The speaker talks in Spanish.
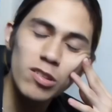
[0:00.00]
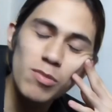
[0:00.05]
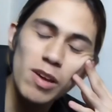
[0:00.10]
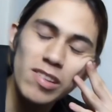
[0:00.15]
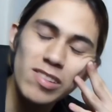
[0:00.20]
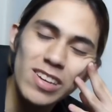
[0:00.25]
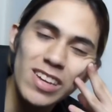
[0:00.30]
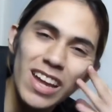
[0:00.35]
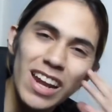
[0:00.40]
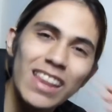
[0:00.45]
Porque
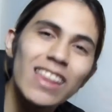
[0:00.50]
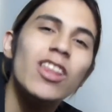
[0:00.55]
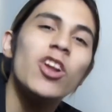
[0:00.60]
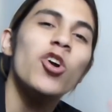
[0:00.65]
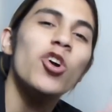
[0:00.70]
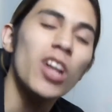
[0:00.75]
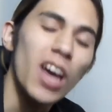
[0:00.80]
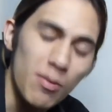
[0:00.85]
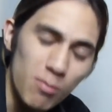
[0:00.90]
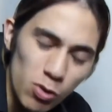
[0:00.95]
se me hace que el
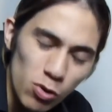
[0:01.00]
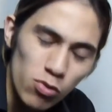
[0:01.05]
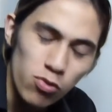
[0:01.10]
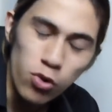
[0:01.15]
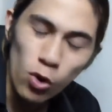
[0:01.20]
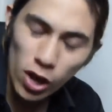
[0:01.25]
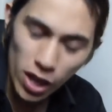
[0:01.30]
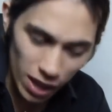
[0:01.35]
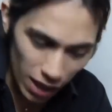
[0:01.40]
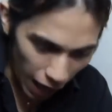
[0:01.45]
anterior amo
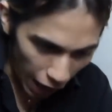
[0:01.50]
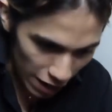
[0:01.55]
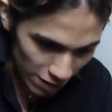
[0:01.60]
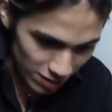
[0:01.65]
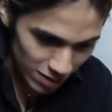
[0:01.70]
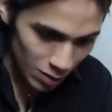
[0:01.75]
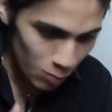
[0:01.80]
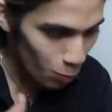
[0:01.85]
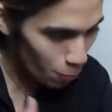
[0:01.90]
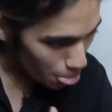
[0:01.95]
fue
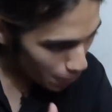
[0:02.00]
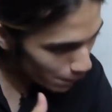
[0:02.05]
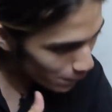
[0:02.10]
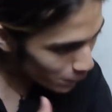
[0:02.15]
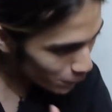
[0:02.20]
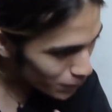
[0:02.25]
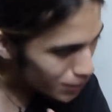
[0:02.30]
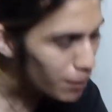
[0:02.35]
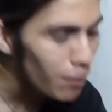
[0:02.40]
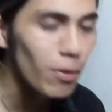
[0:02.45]
así,
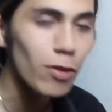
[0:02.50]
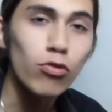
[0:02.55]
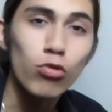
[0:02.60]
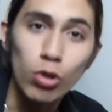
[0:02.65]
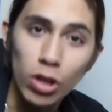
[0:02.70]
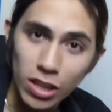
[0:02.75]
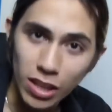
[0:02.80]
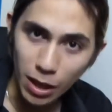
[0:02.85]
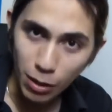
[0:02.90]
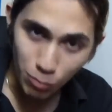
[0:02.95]
bien
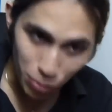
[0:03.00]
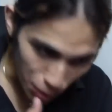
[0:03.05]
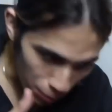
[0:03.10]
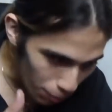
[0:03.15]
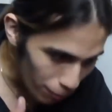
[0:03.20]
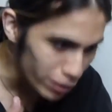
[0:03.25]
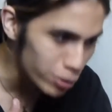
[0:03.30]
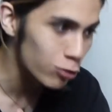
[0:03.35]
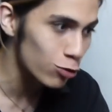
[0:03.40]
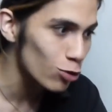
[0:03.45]
basurita,
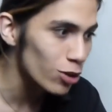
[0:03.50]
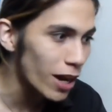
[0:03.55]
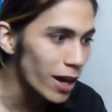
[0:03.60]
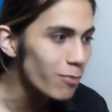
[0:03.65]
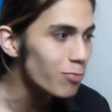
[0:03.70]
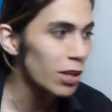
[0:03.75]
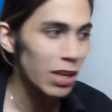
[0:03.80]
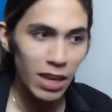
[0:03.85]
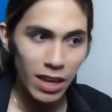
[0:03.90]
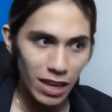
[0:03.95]
bien
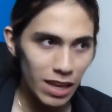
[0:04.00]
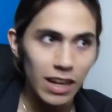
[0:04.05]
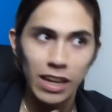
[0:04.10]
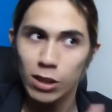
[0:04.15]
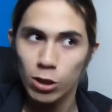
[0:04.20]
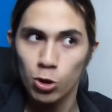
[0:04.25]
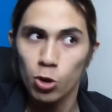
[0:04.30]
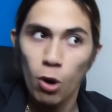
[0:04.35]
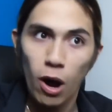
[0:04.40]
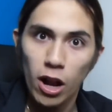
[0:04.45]
basura,
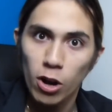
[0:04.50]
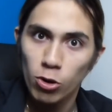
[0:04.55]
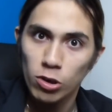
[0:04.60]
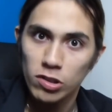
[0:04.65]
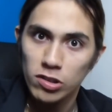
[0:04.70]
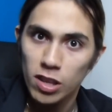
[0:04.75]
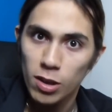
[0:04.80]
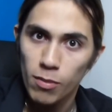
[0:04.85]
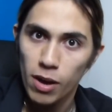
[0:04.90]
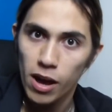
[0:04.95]
y le tiró algo